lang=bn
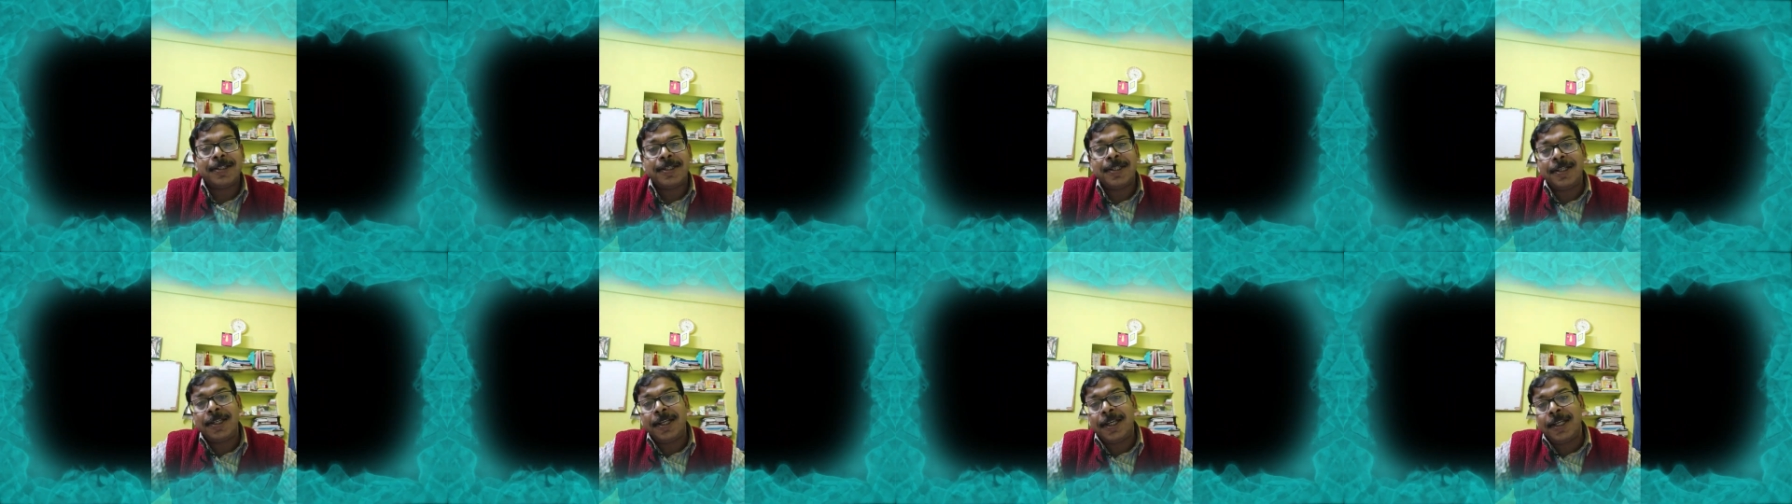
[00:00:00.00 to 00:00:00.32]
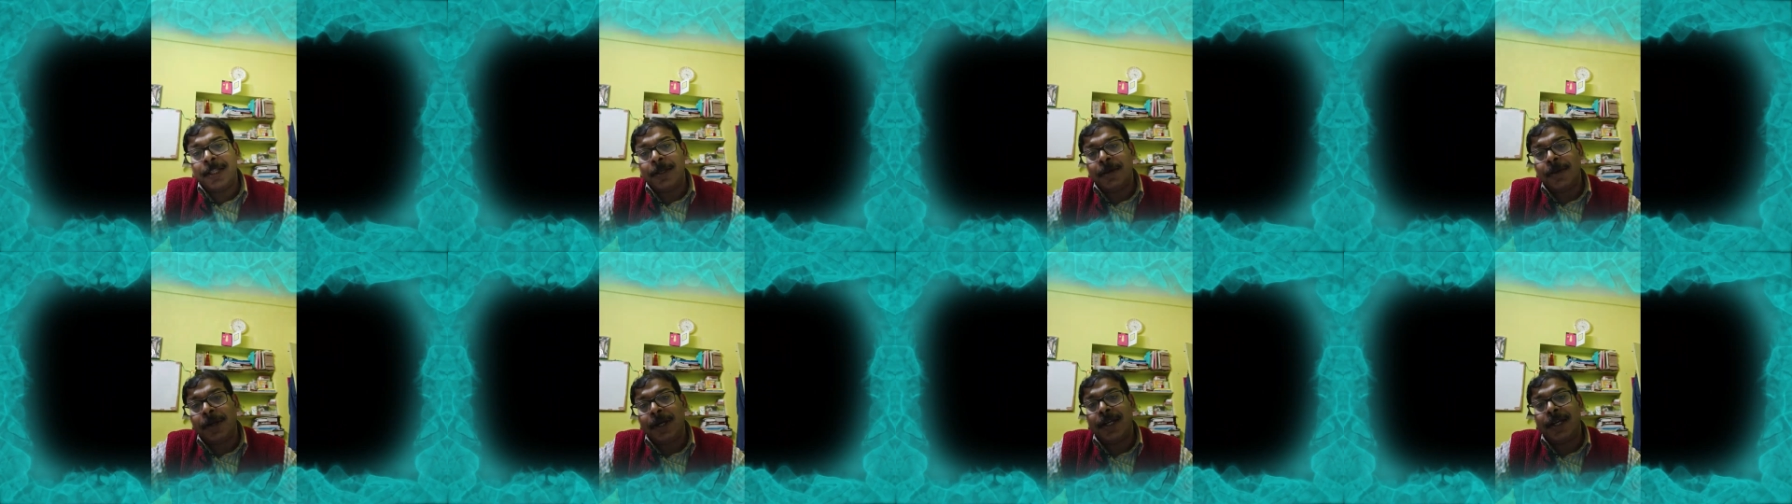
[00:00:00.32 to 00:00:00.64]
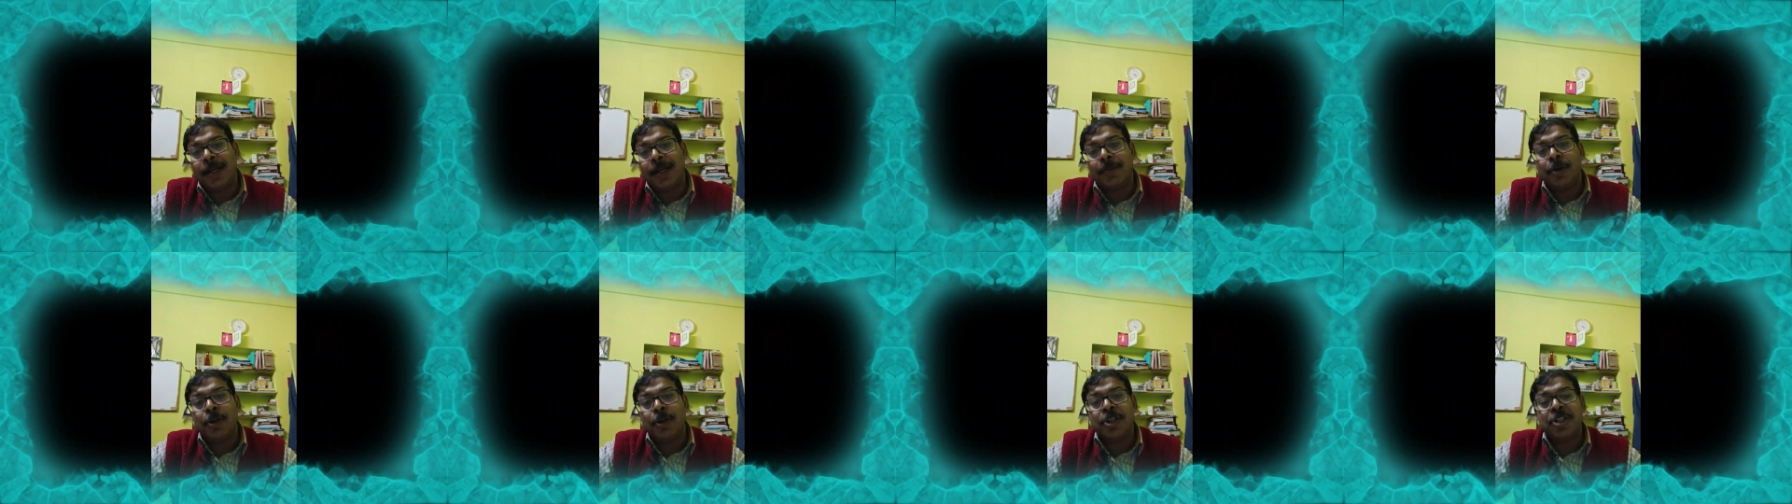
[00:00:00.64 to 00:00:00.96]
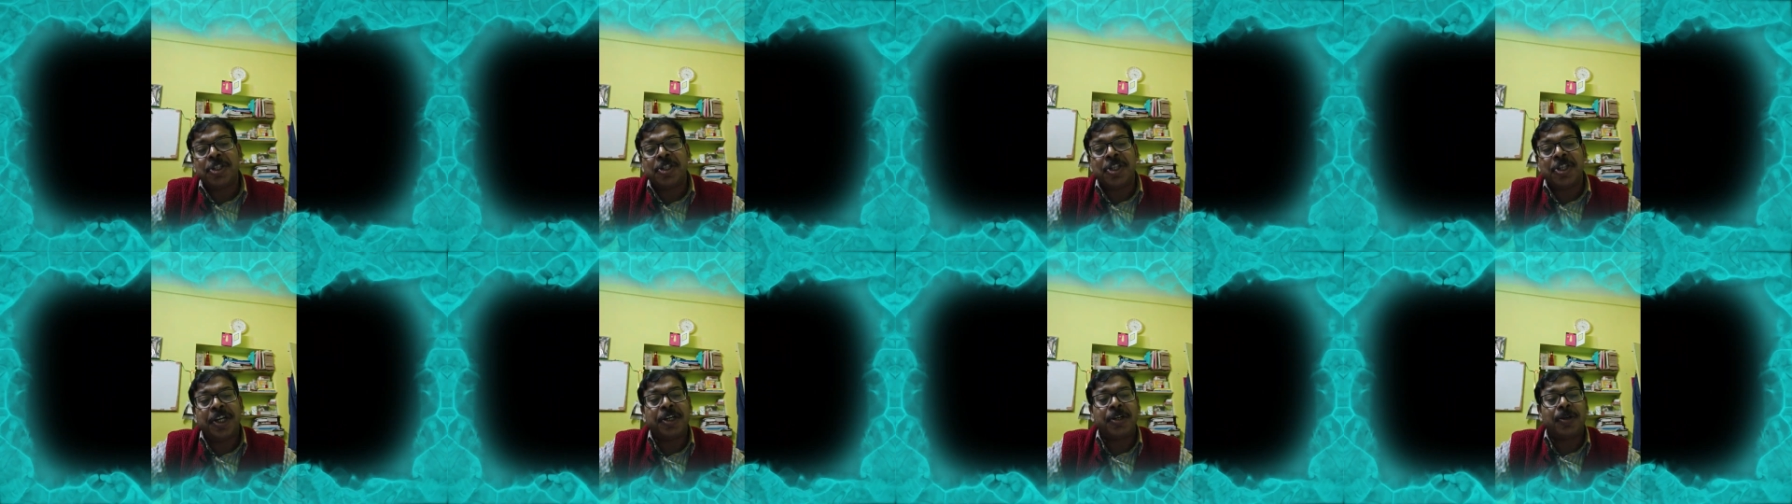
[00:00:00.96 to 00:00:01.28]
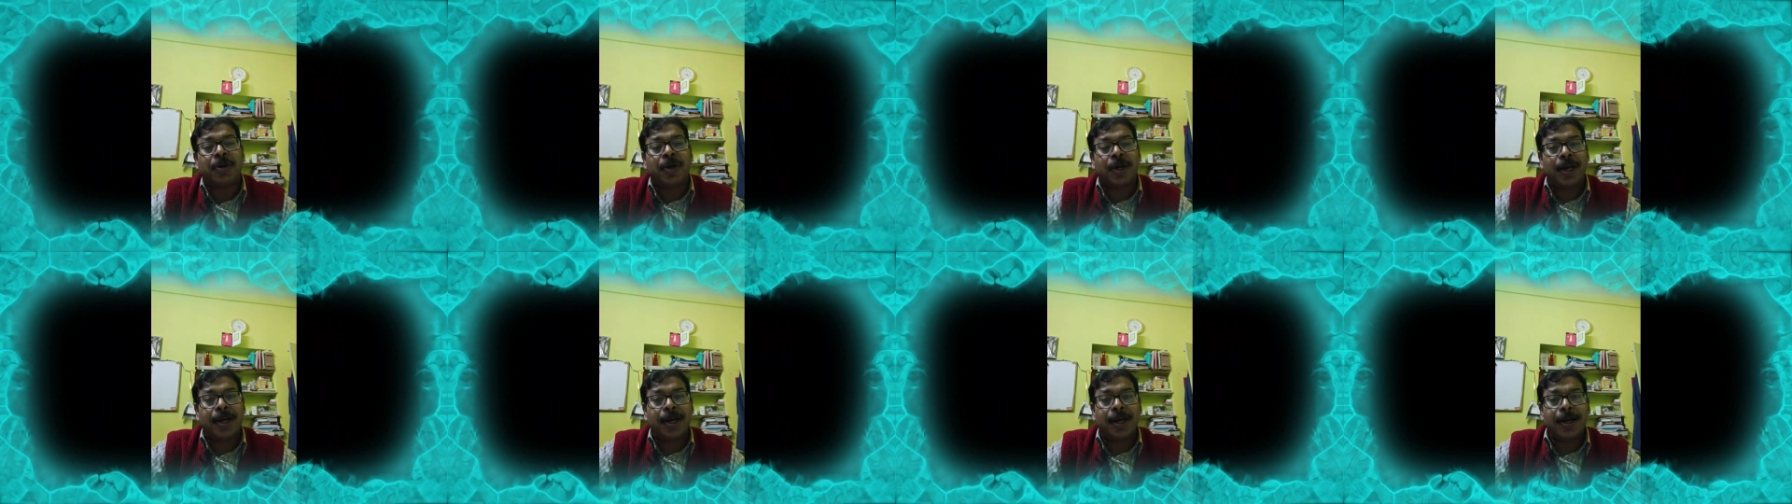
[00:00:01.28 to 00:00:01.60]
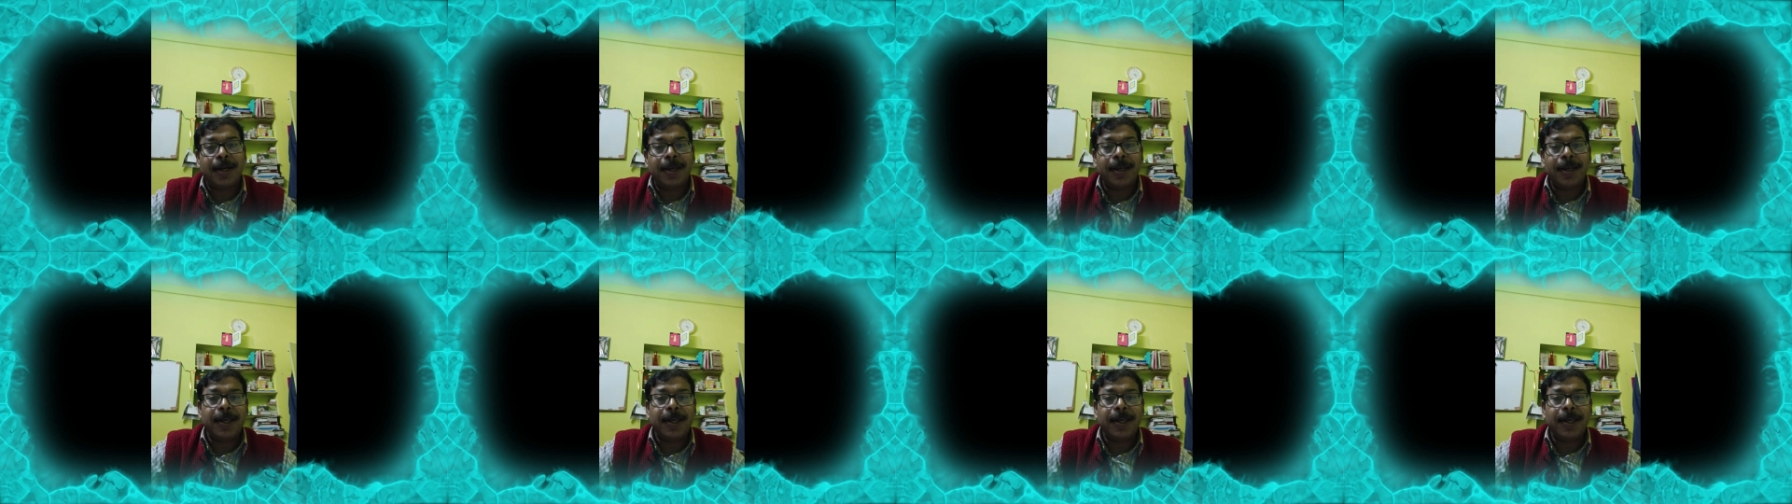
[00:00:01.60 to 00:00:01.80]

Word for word: চিনিয়ে দেওয়া ডেমনস্ট্রেট করা